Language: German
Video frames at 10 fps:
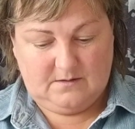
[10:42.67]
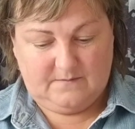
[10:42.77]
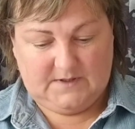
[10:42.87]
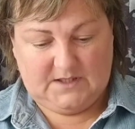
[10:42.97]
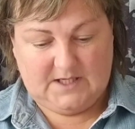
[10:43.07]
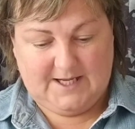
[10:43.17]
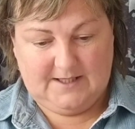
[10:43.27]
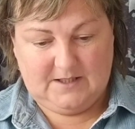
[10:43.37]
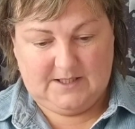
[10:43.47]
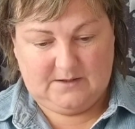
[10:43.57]
was hier
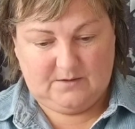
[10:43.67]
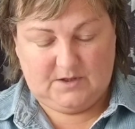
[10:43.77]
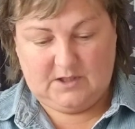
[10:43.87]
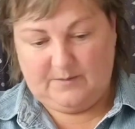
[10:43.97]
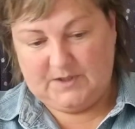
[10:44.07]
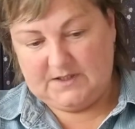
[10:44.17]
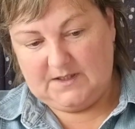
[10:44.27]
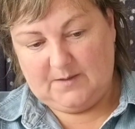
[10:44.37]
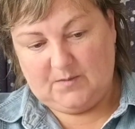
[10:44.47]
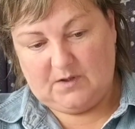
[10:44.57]
reingelegt und ich glaube, das ist
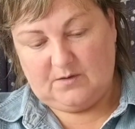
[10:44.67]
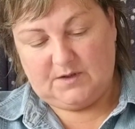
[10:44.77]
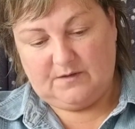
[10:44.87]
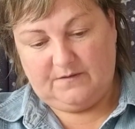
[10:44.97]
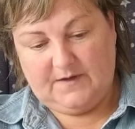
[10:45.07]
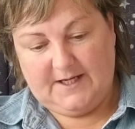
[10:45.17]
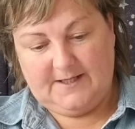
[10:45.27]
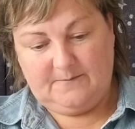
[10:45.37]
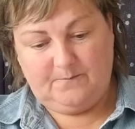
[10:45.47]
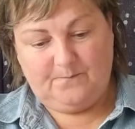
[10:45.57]
eben rausgefallen.